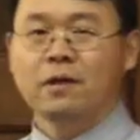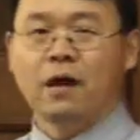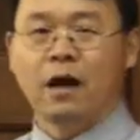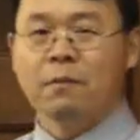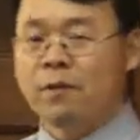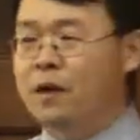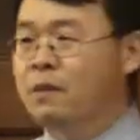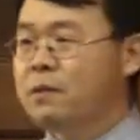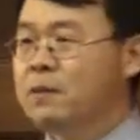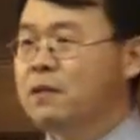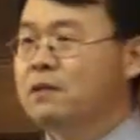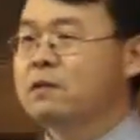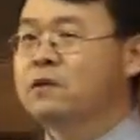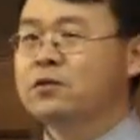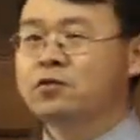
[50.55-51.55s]
아브라함이
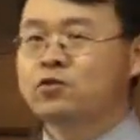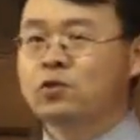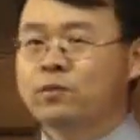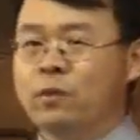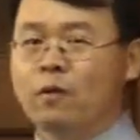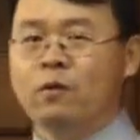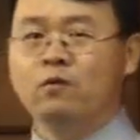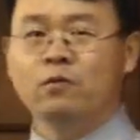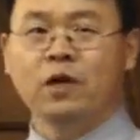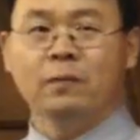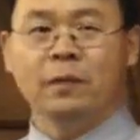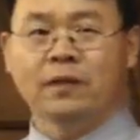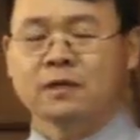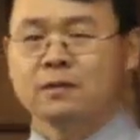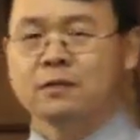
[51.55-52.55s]
받은 그 축복을 우리가
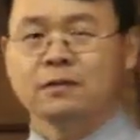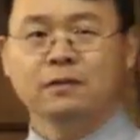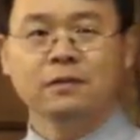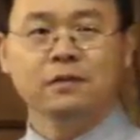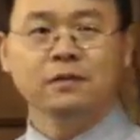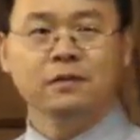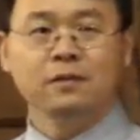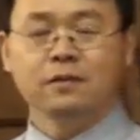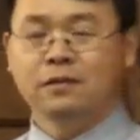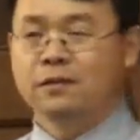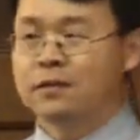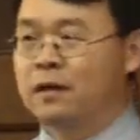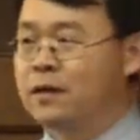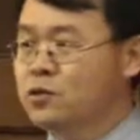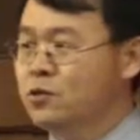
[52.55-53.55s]
받았어.
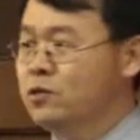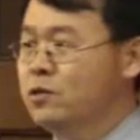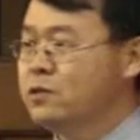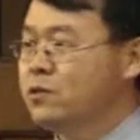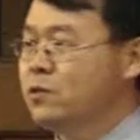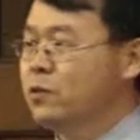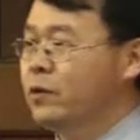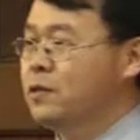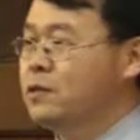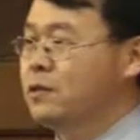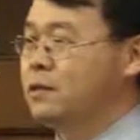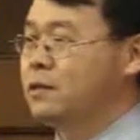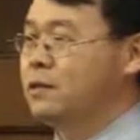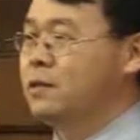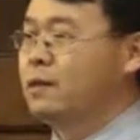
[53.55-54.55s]
예수 그리스도를
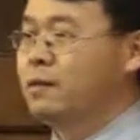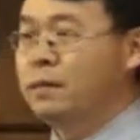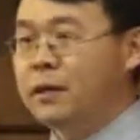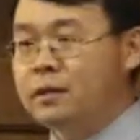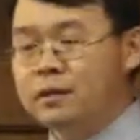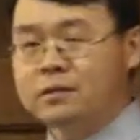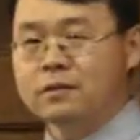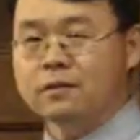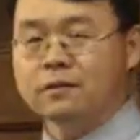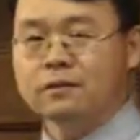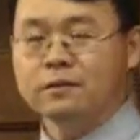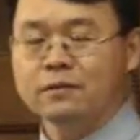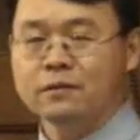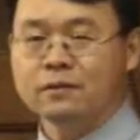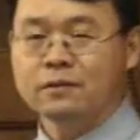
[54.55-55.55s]
통해서 받았어요.
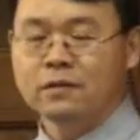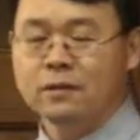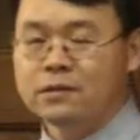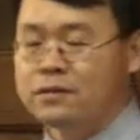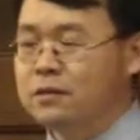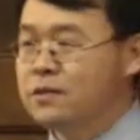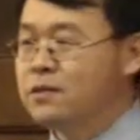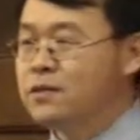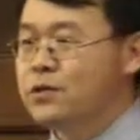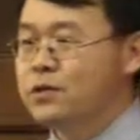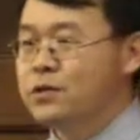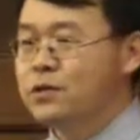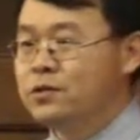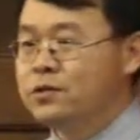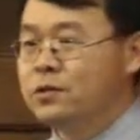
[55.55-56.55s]
그래서
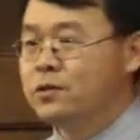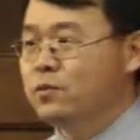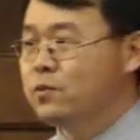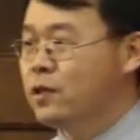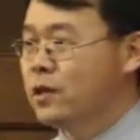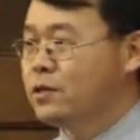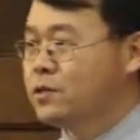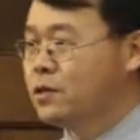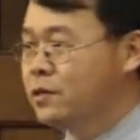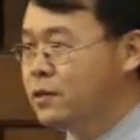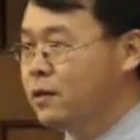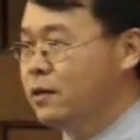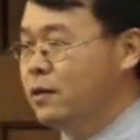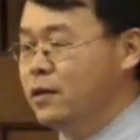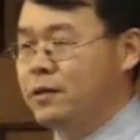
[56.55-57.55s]
이것을 우리가
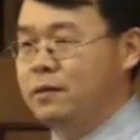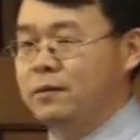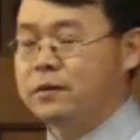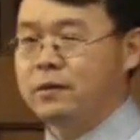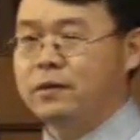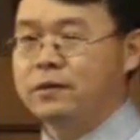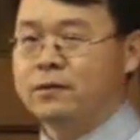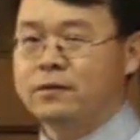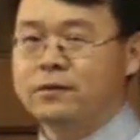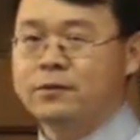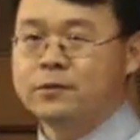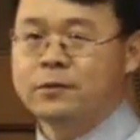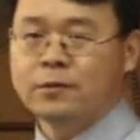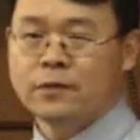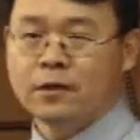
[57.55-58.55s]
전달을 해야 됩니다.
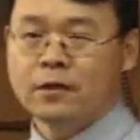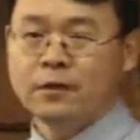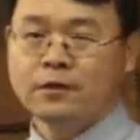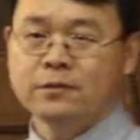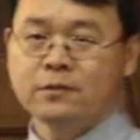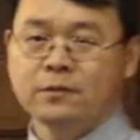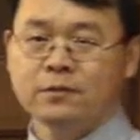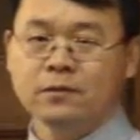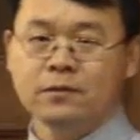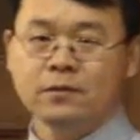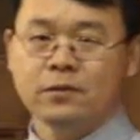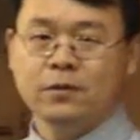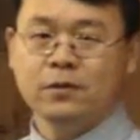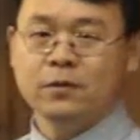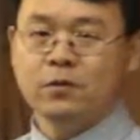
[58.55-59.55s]
전달을 해서
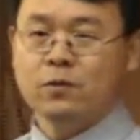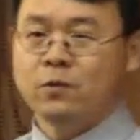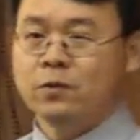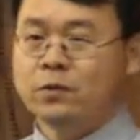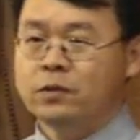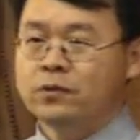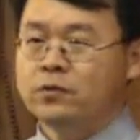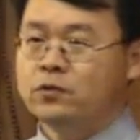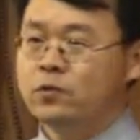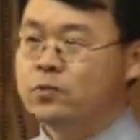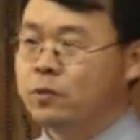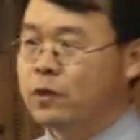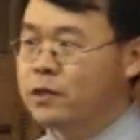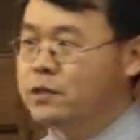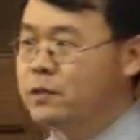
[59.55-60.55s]
우리는
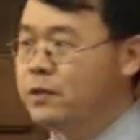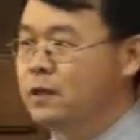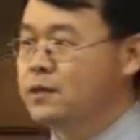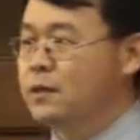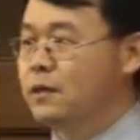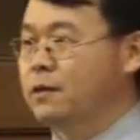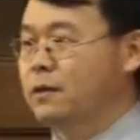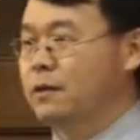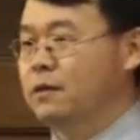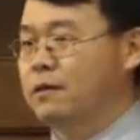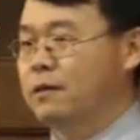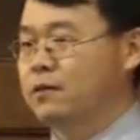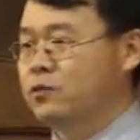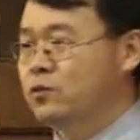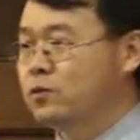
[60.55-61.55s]
축복의 전달자가
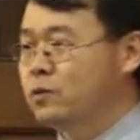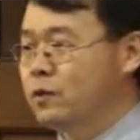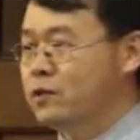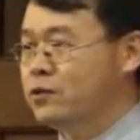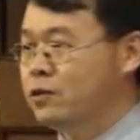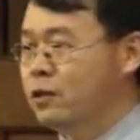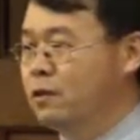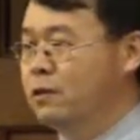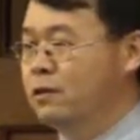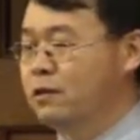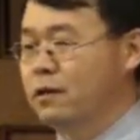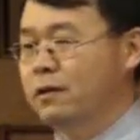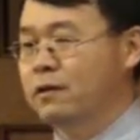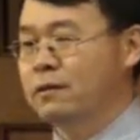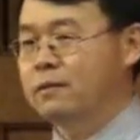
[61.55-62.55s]
되겠다. 축복의 채널이
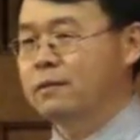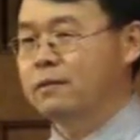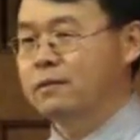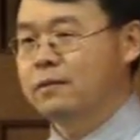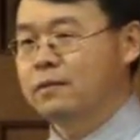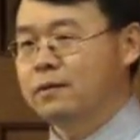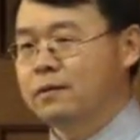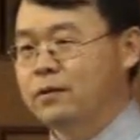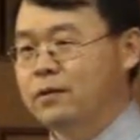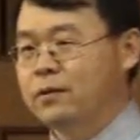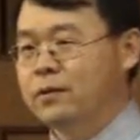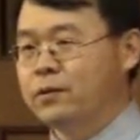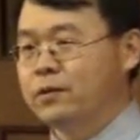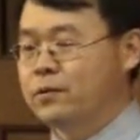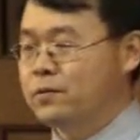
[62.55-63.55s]
되겠다.
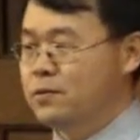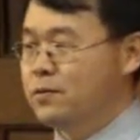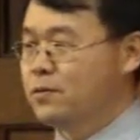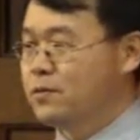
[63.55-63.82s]
그런